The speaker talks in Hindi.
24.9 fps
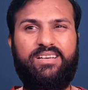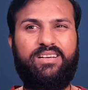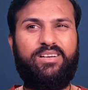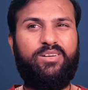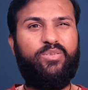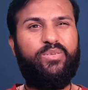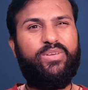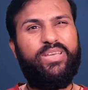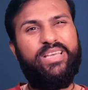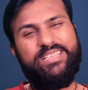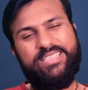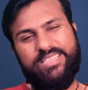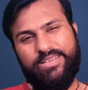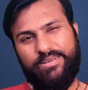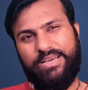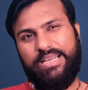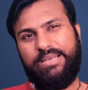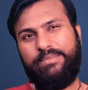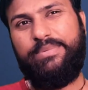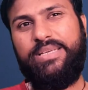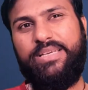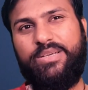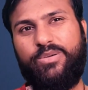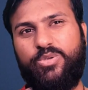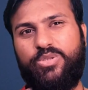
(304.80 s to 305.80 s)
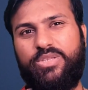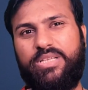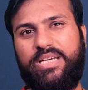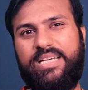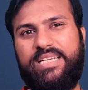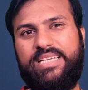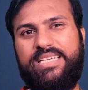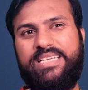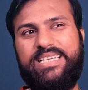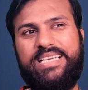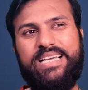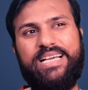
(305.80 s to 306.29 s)
और एक सवाल भी ये होता है
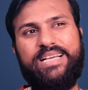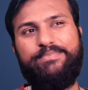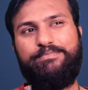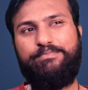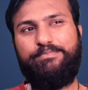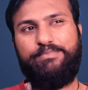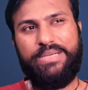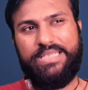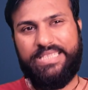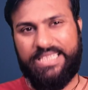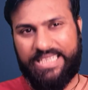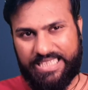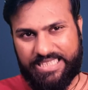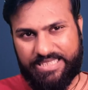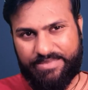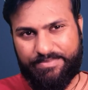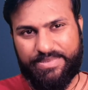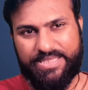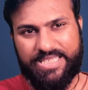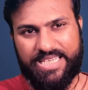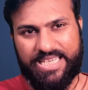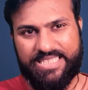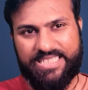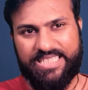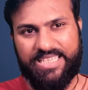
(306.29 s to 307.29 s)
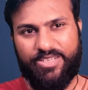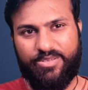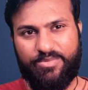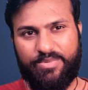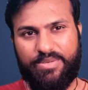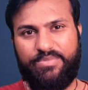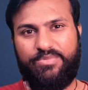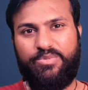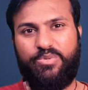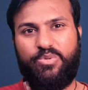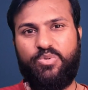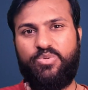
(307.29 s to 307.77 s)
कि क्या पैंतालीस पचास हज़ार रुपये
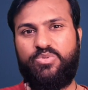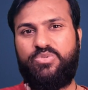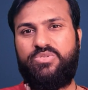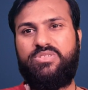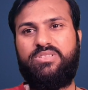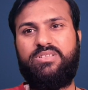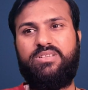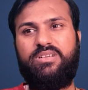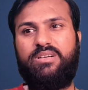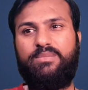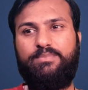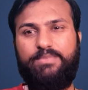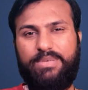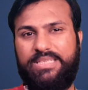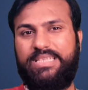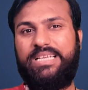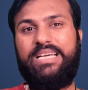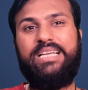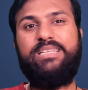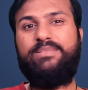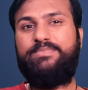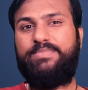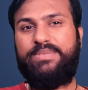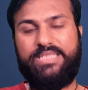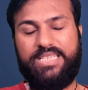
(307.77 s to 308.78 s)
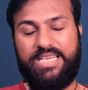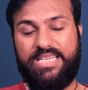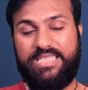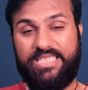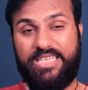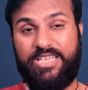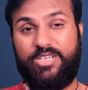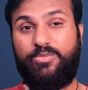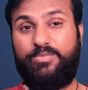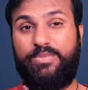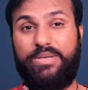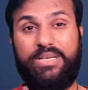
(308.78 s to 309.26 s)
फ़ोन पैंतालीस पचास
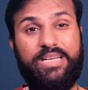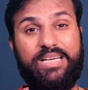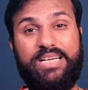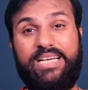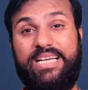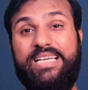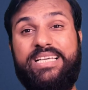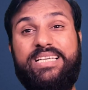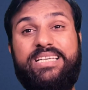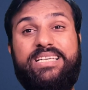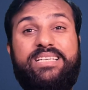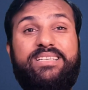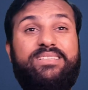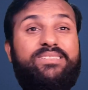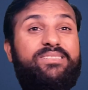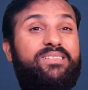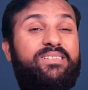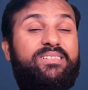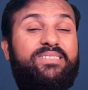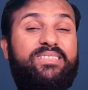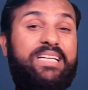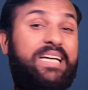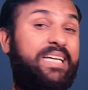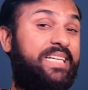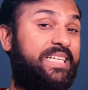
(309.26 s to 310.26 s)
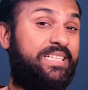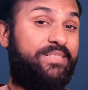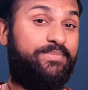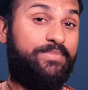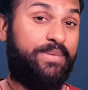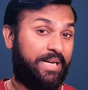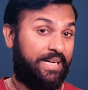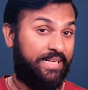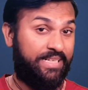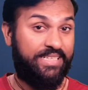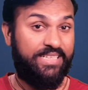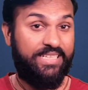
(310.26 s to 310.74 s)
हज़ार रुपये लगाएँ चाइनीज़
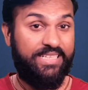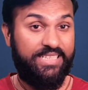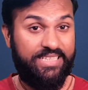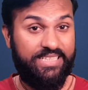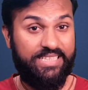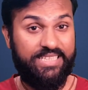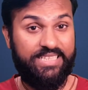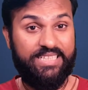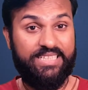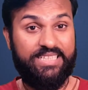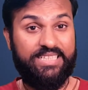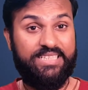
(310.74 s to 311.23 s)
ब्रांड के लिए